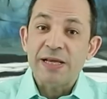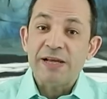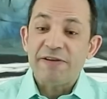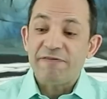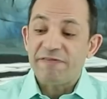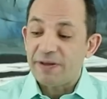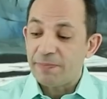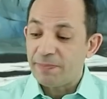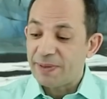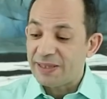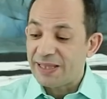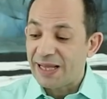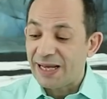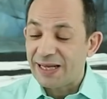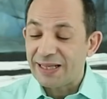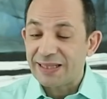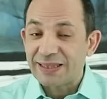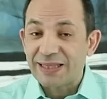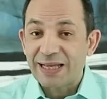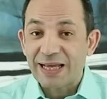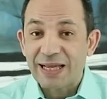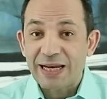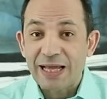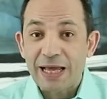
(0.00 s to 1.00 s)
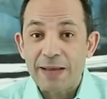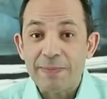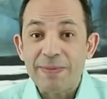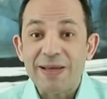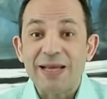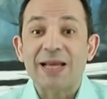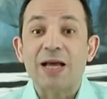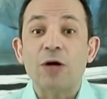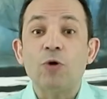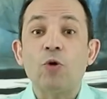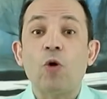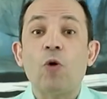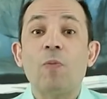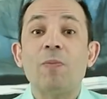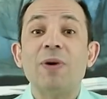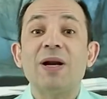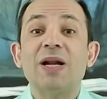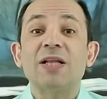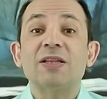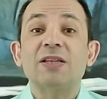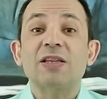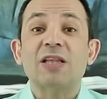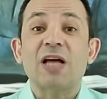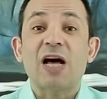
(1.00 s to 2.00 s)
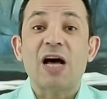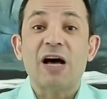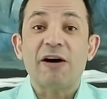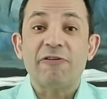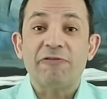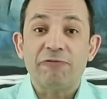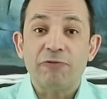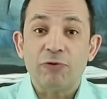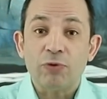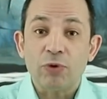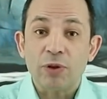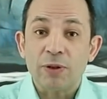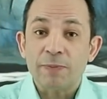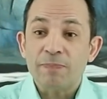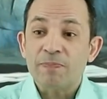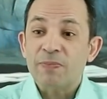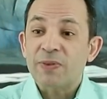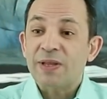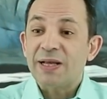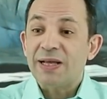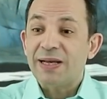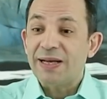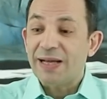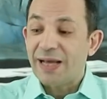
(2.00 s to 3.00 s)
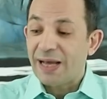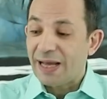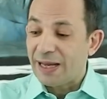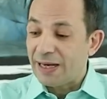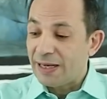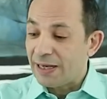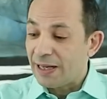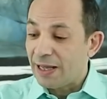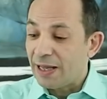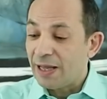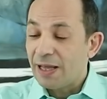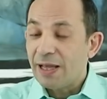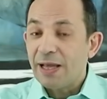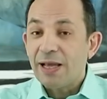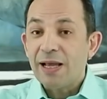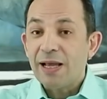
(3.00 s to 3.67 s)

في بداية كلامي كنوع من التحفظ لأن